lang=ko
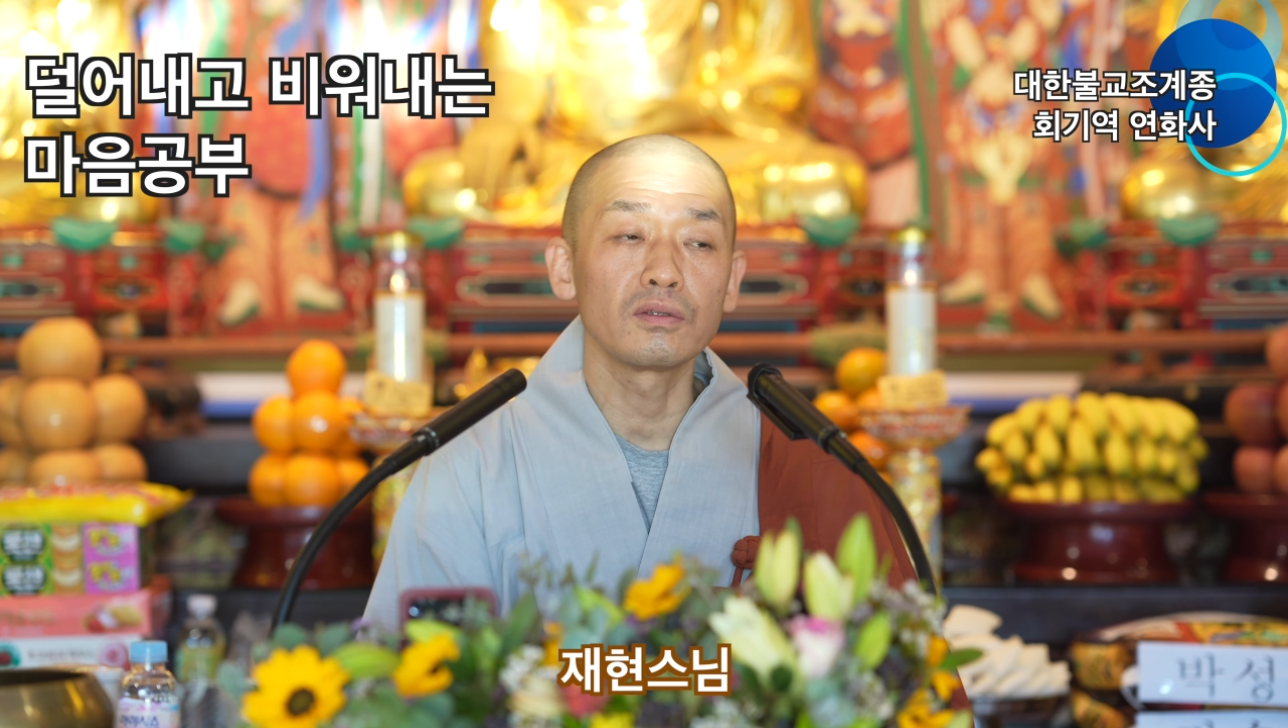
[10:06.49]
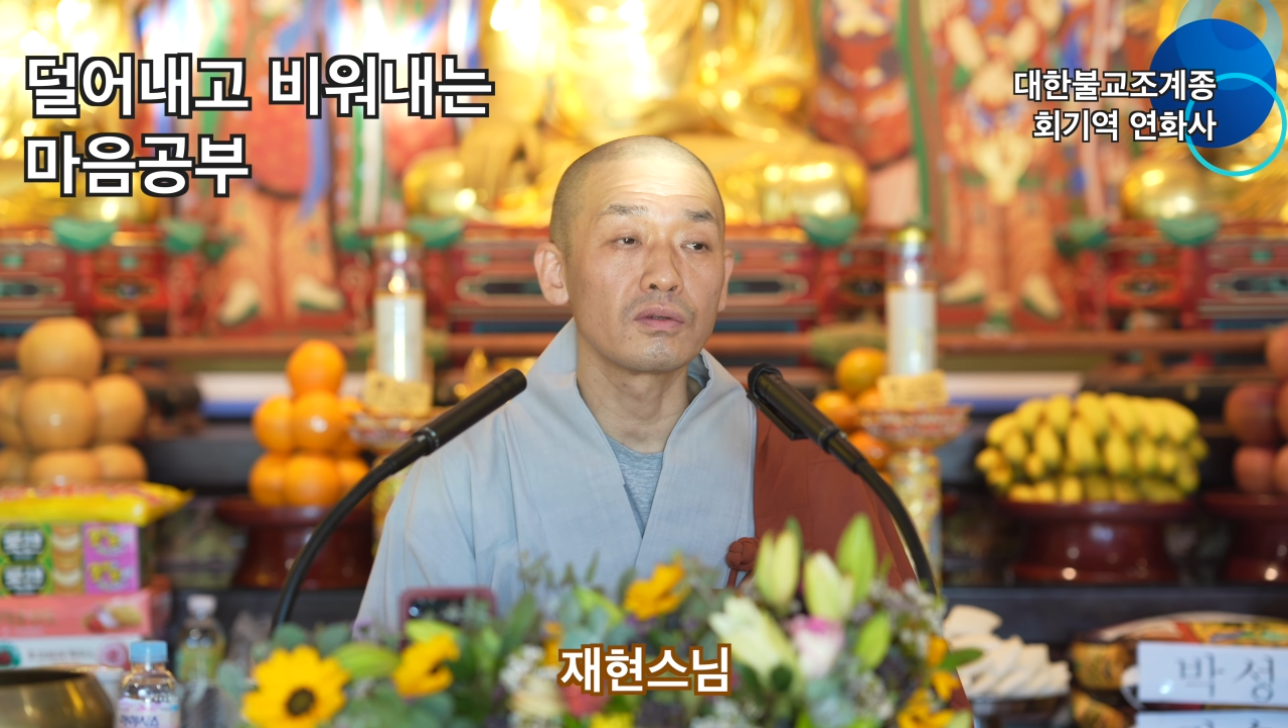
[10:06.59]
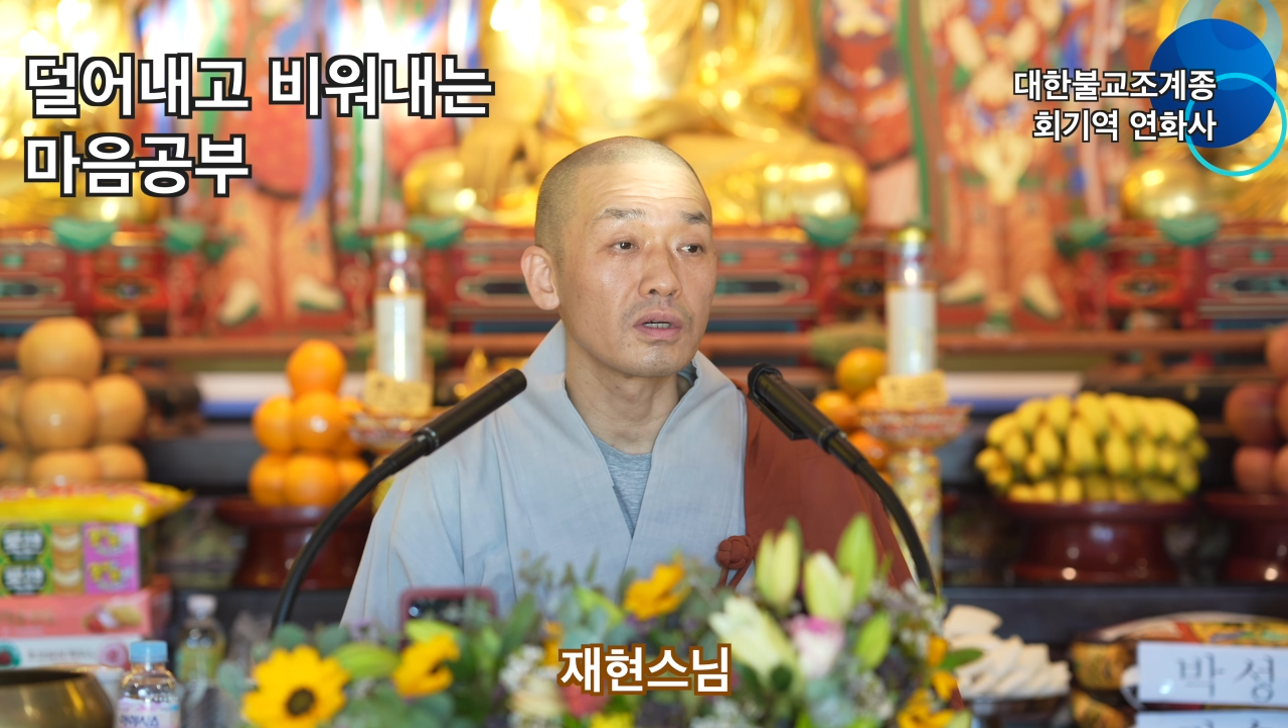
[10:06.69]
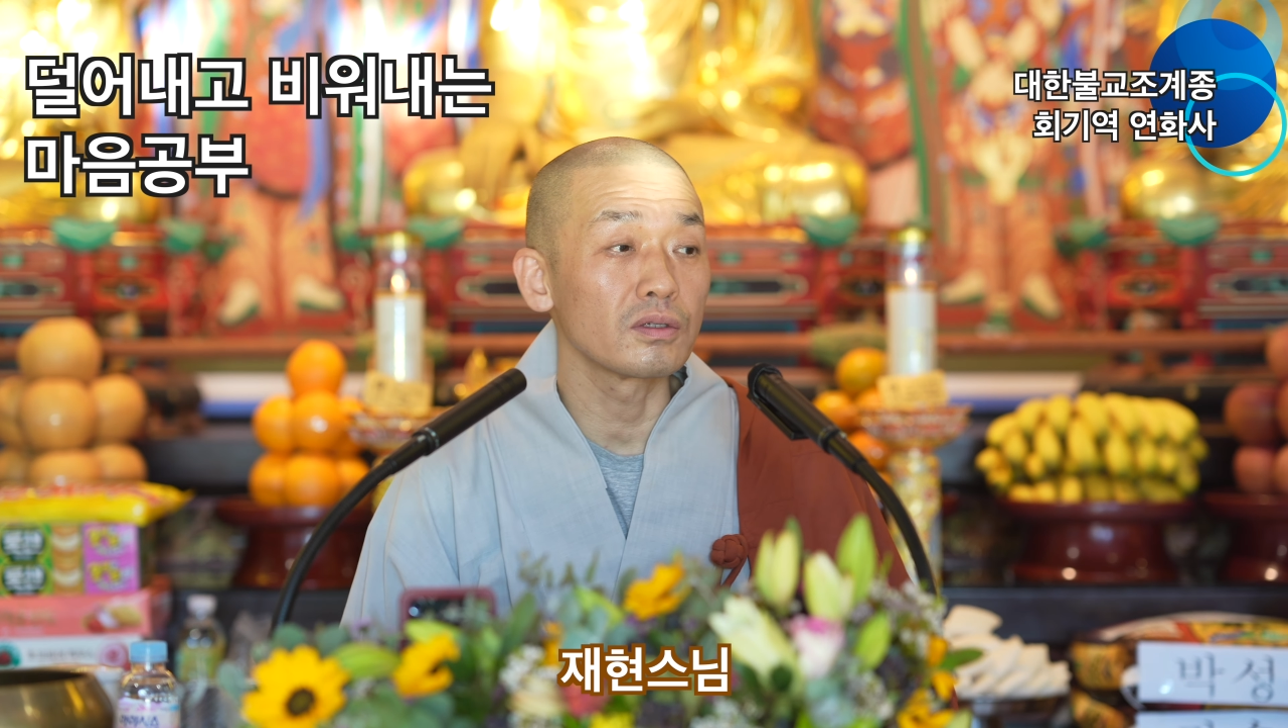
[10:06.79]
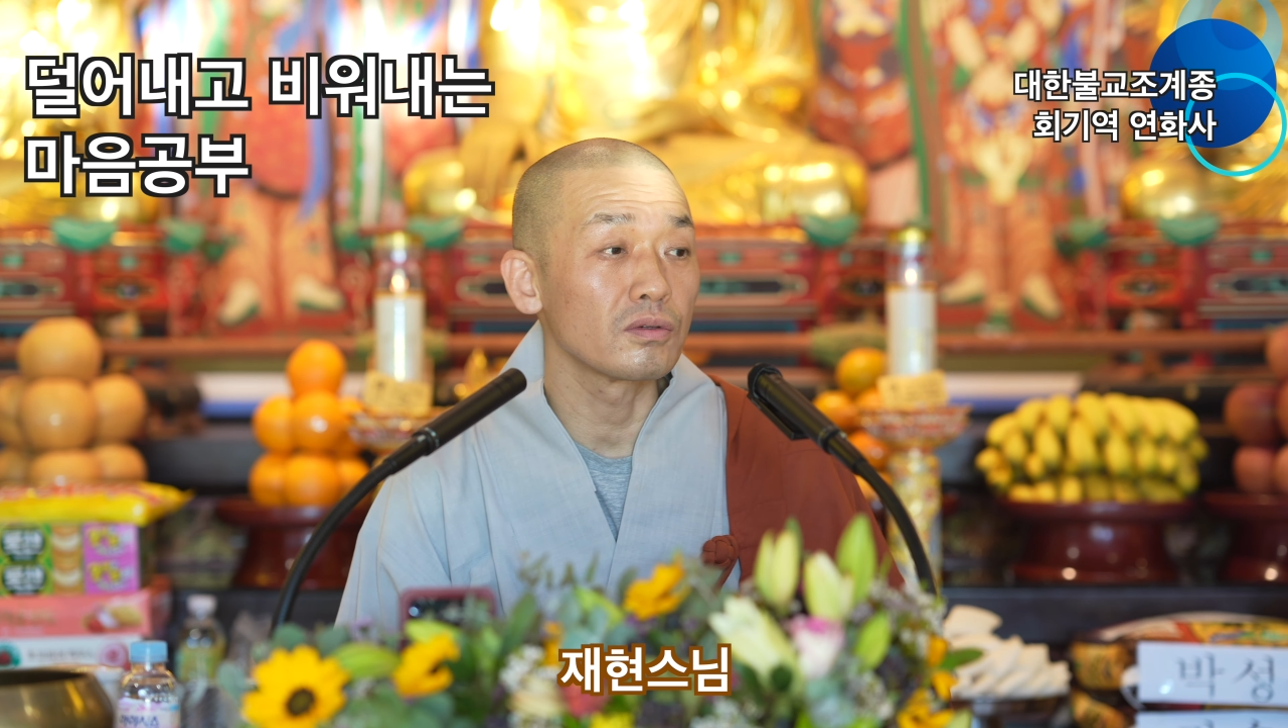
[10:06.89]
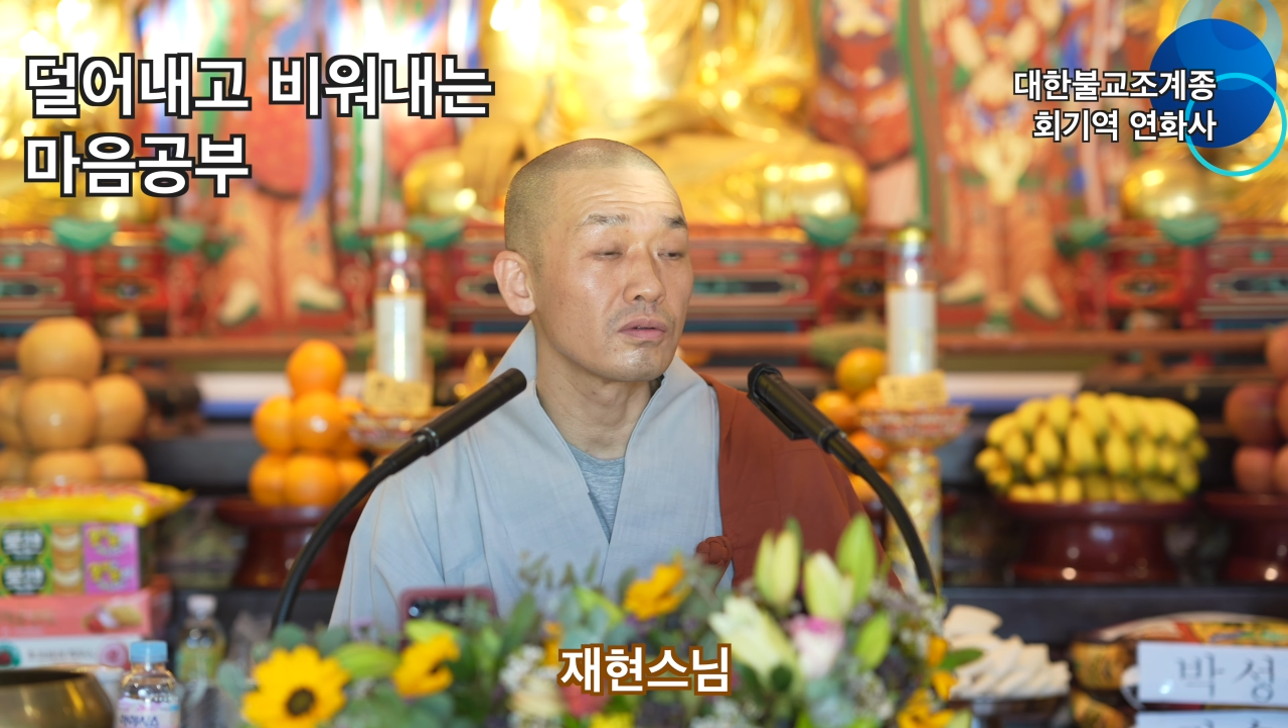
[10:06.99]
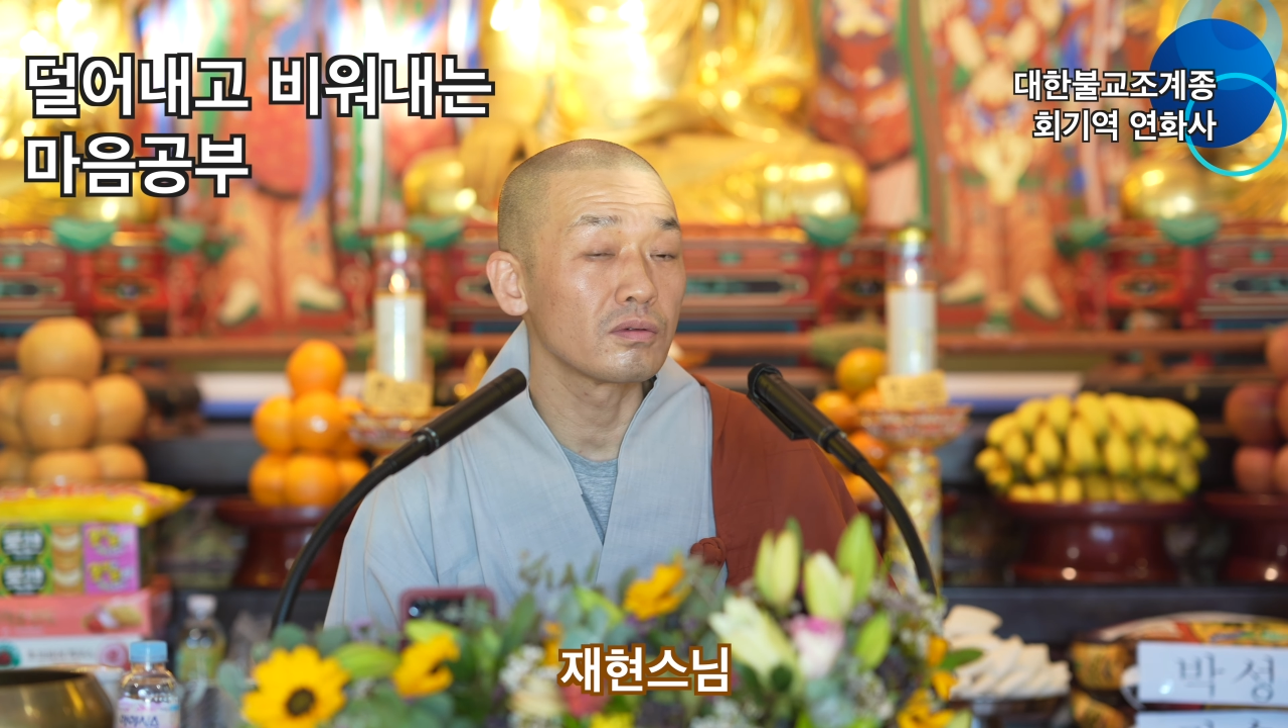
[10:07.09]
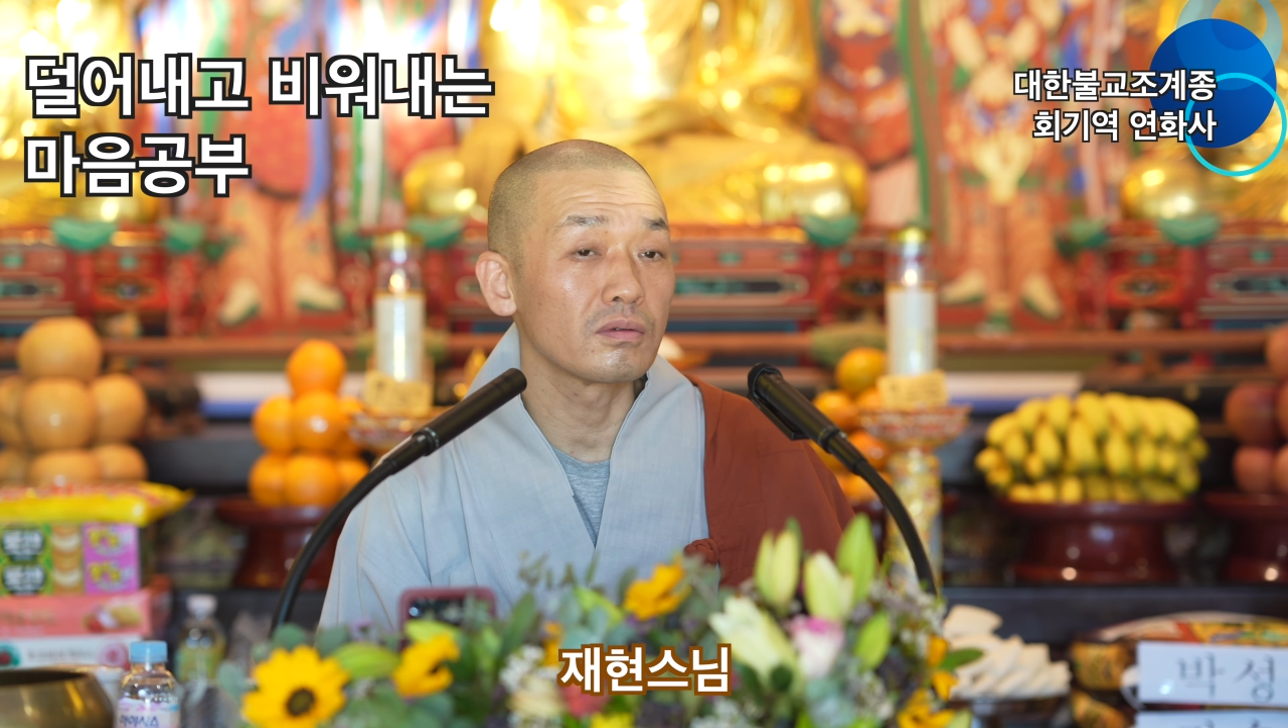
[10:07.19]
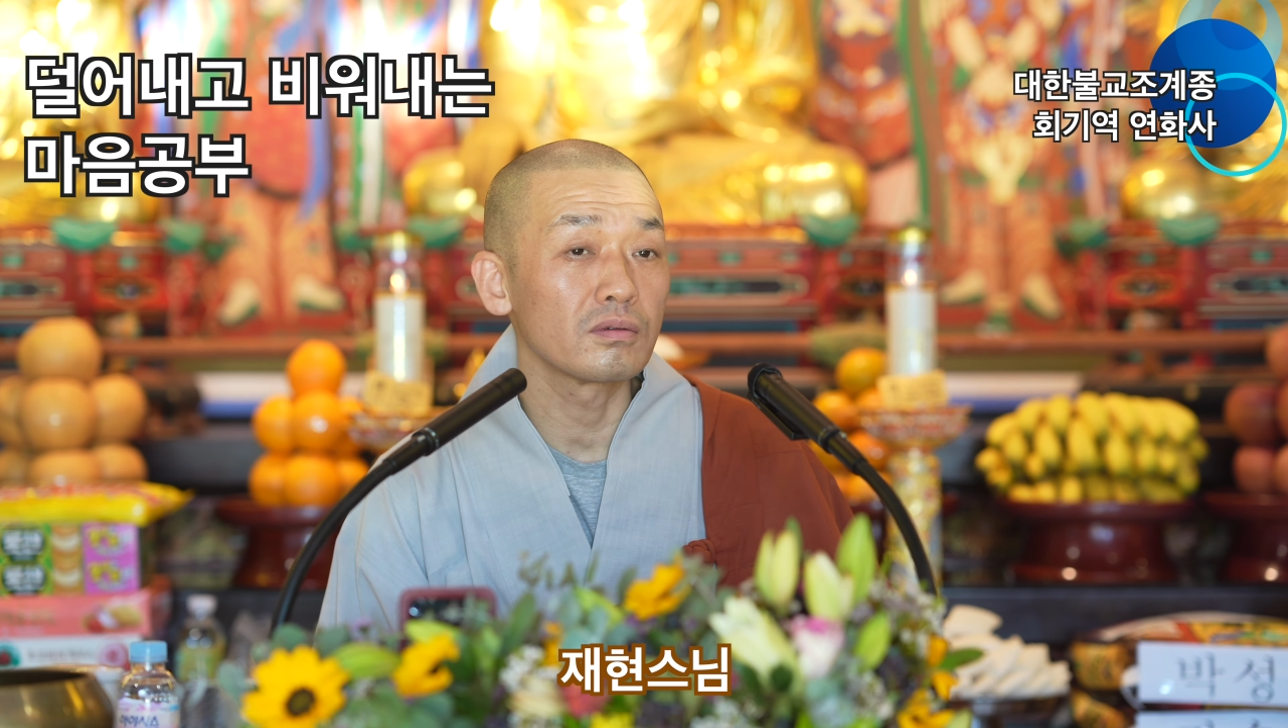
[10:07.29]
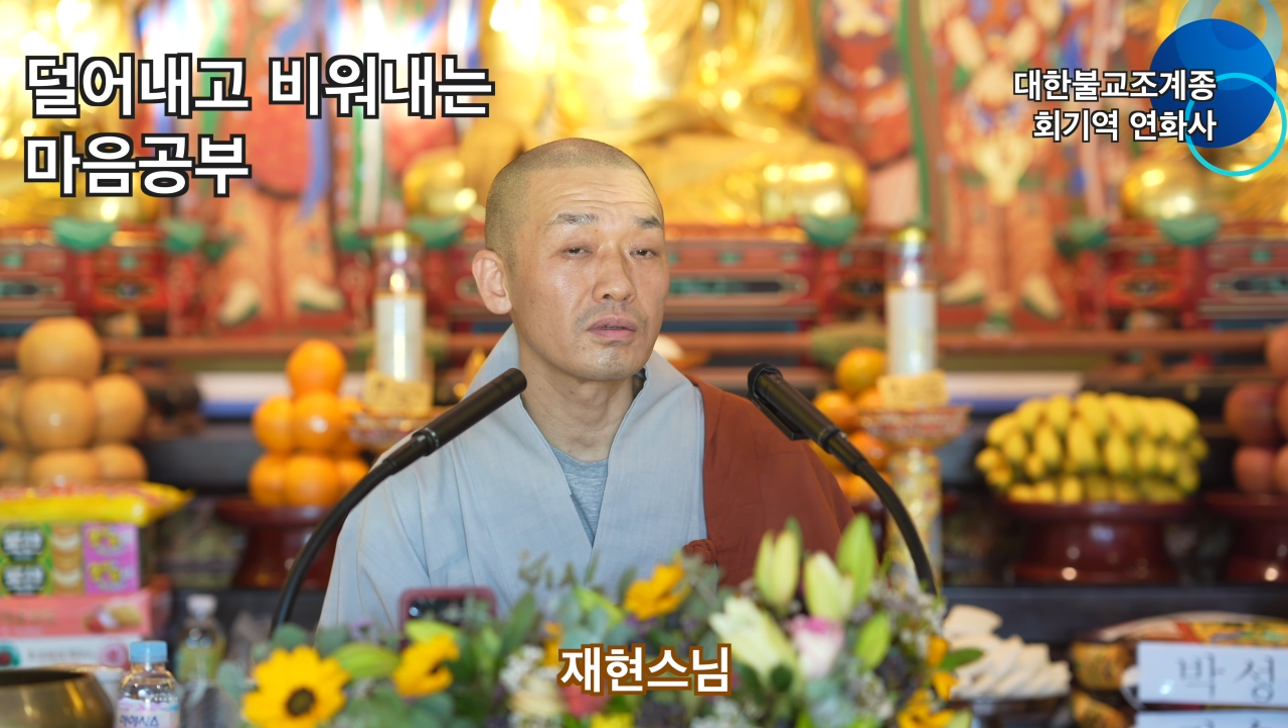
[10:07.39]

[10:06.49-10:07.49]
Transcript: 들어가서